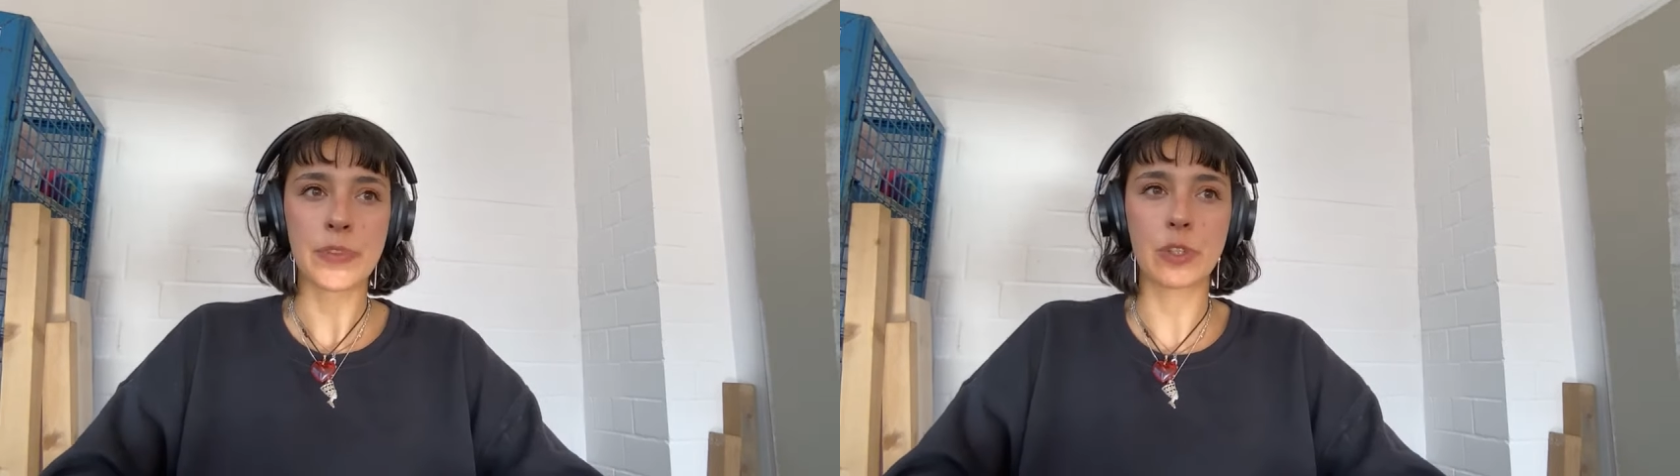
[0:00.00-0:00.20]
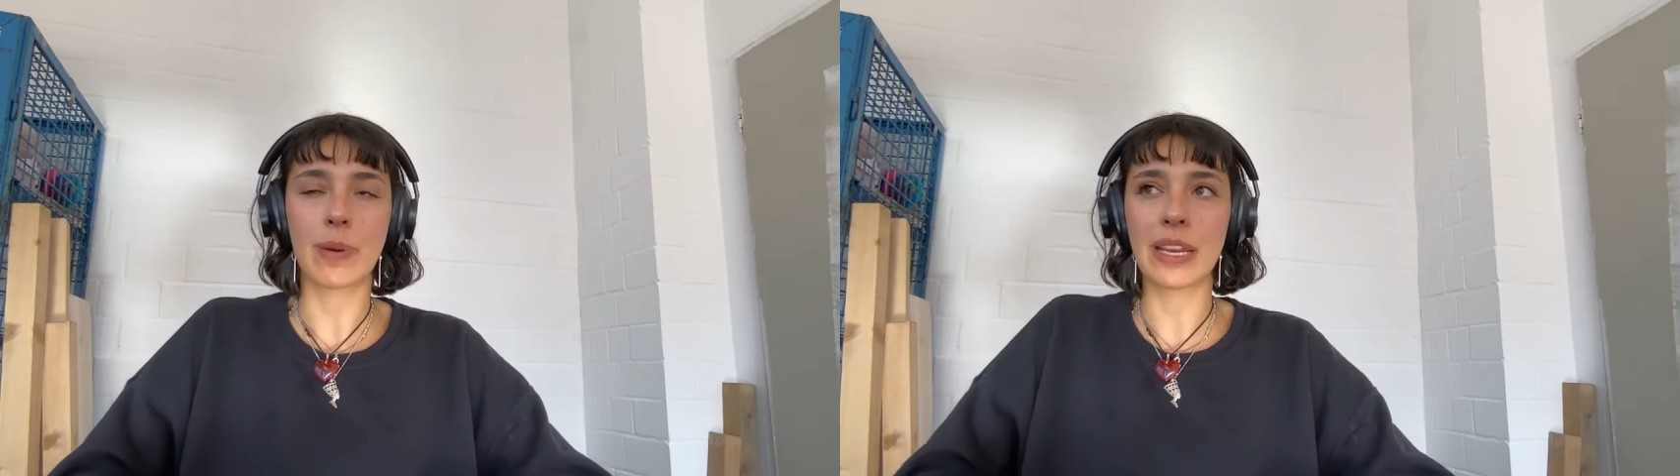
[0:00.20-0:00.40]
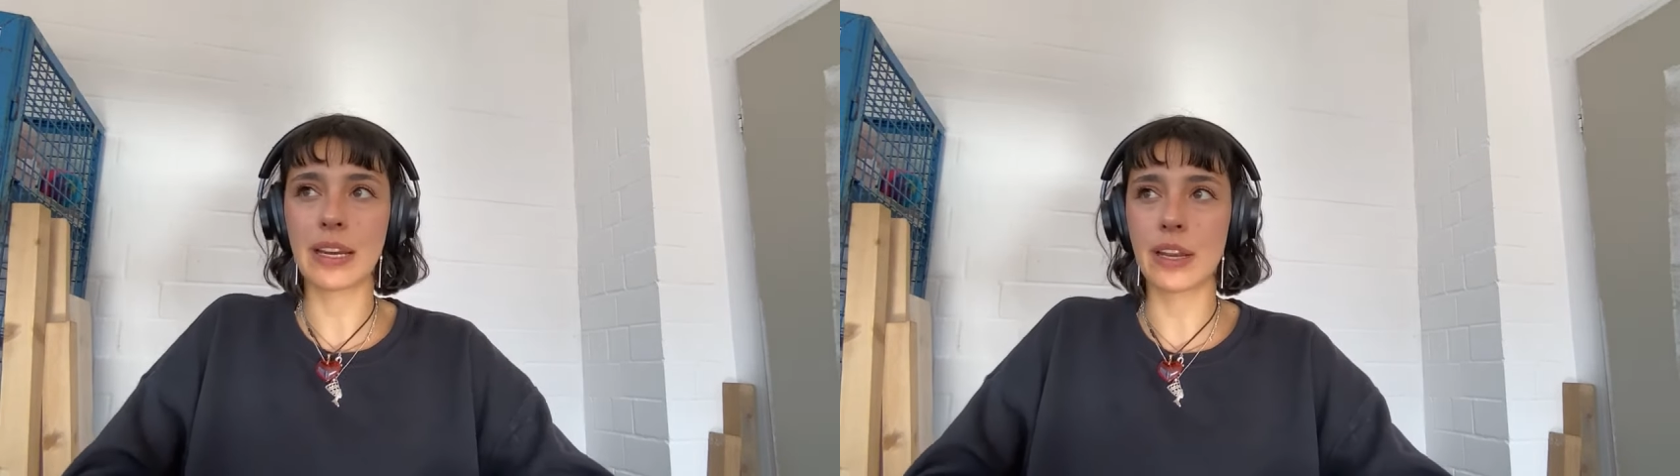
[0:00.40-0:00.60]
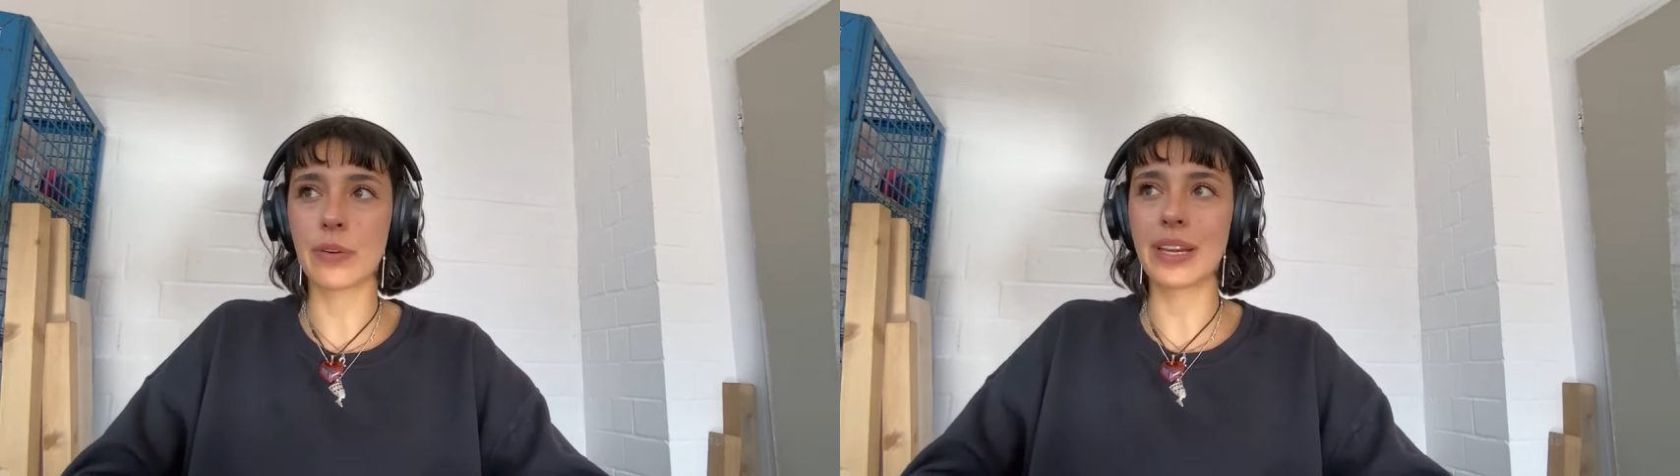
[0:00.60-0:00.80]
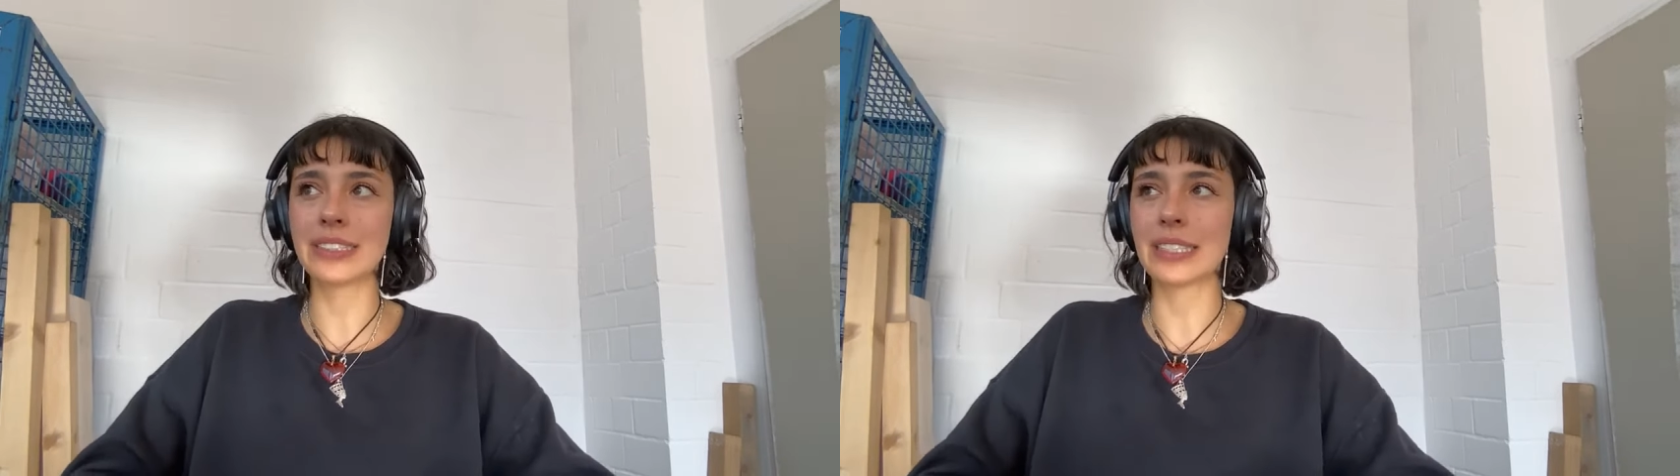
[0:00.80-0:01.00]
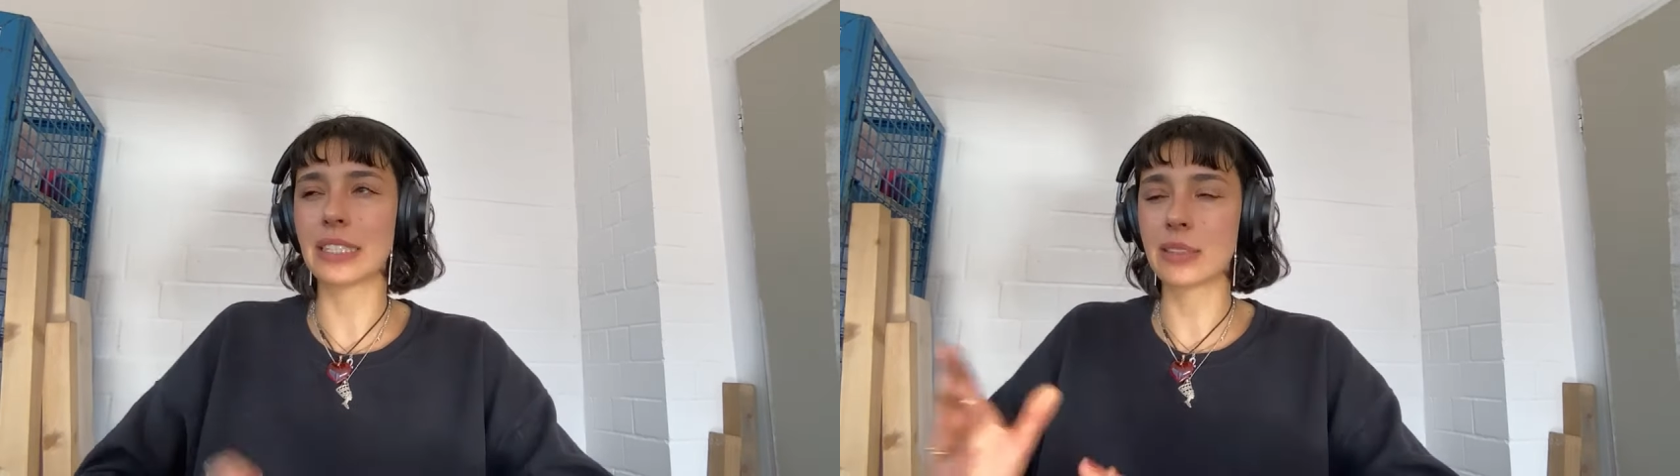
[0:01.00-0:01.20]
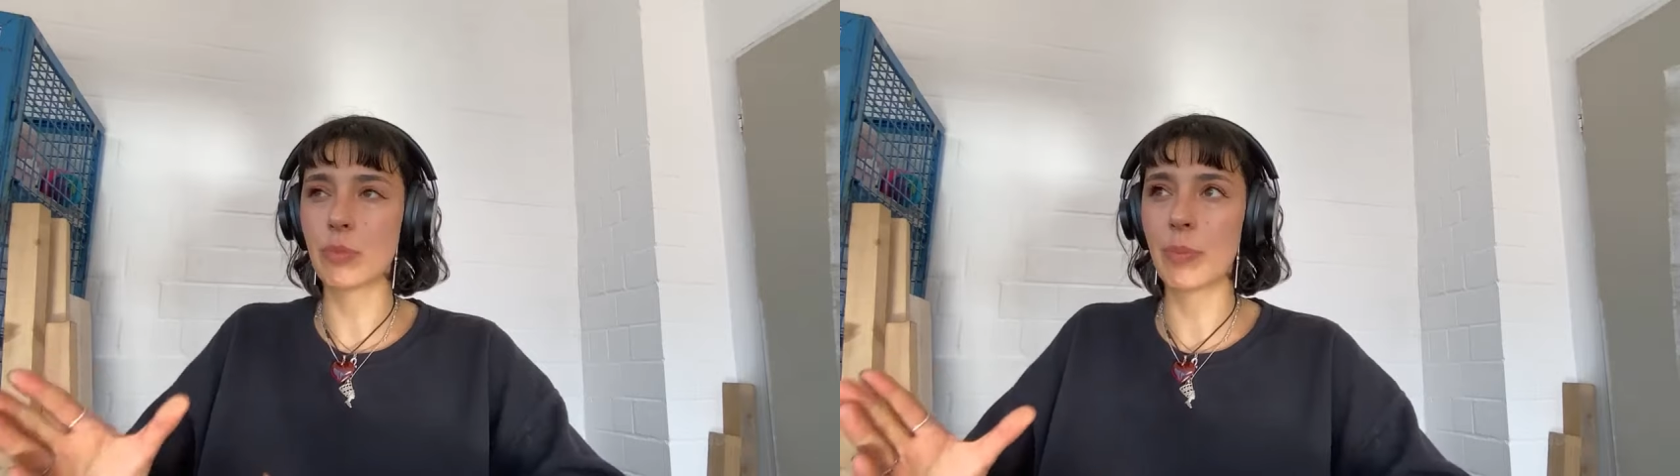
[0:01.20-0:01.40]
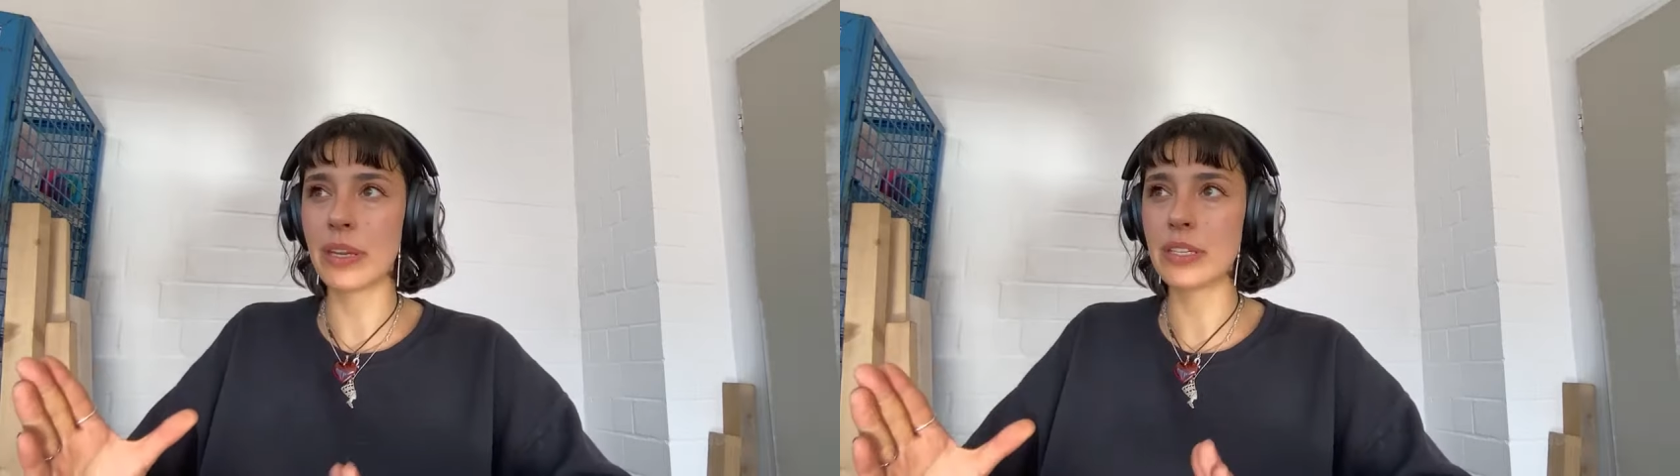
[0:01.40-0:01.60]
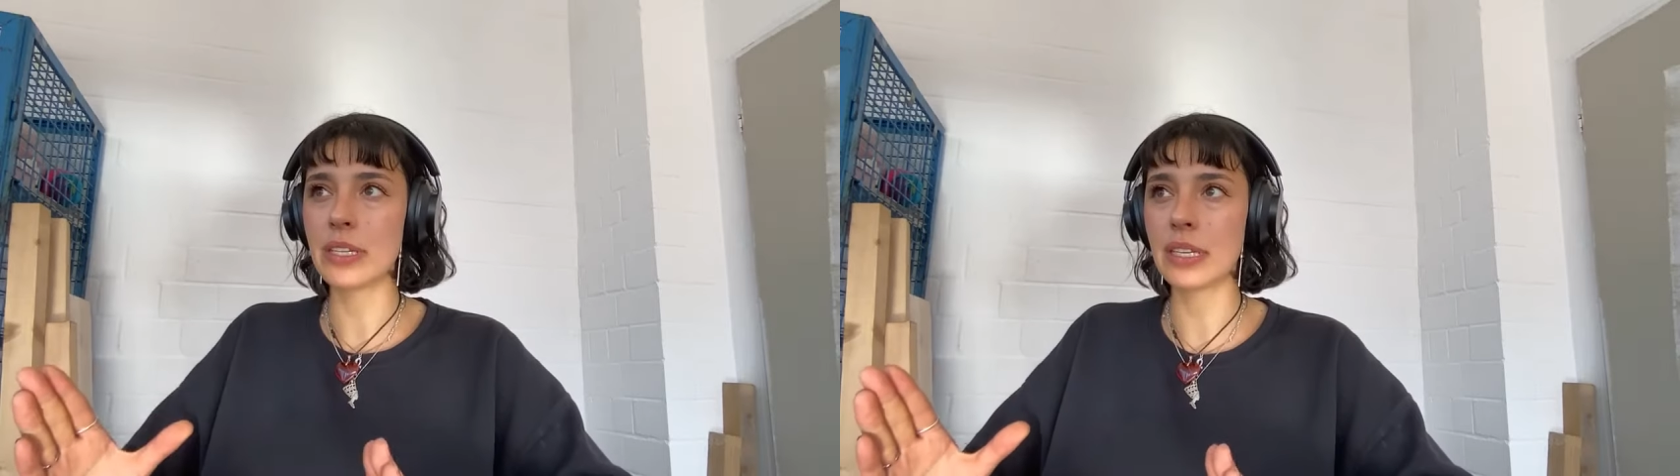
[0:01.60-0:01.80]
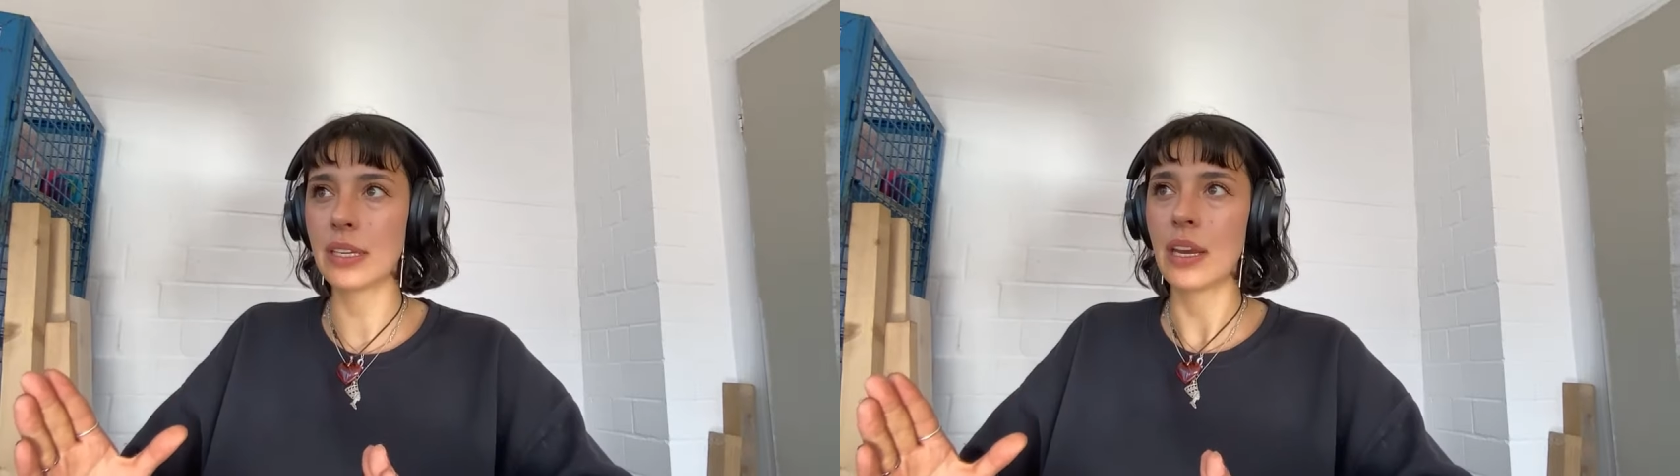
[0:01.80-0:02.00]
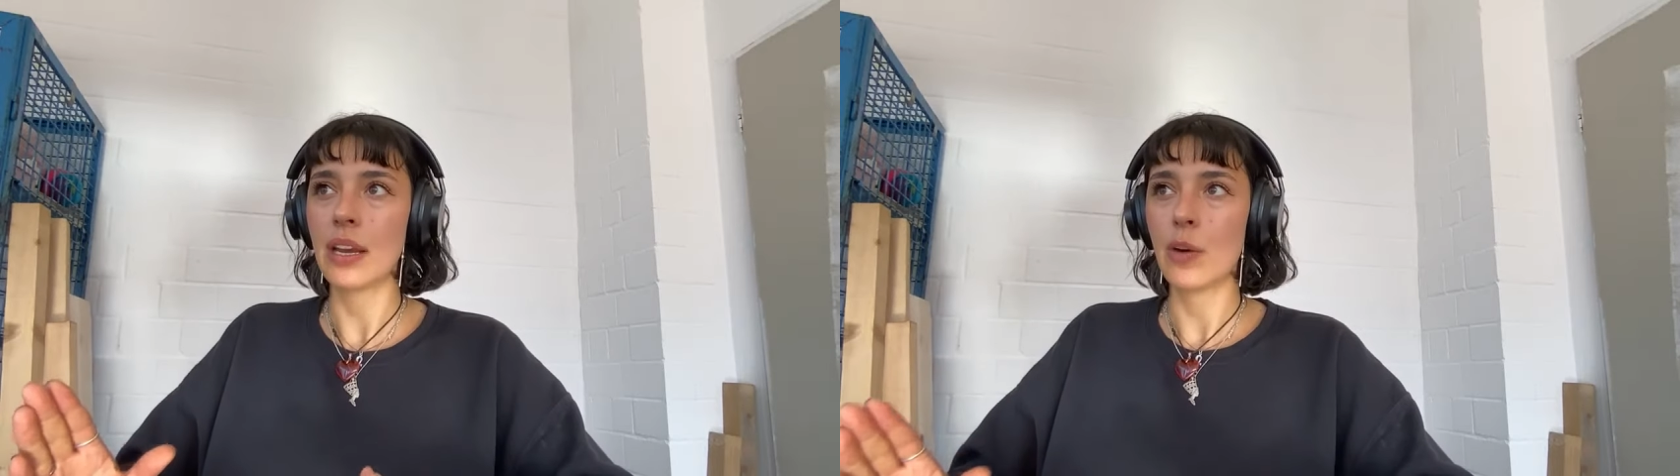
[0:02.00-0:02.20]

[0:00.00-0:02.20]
sich überlegen kann, okay, ist das jetzt ein Moment, den ich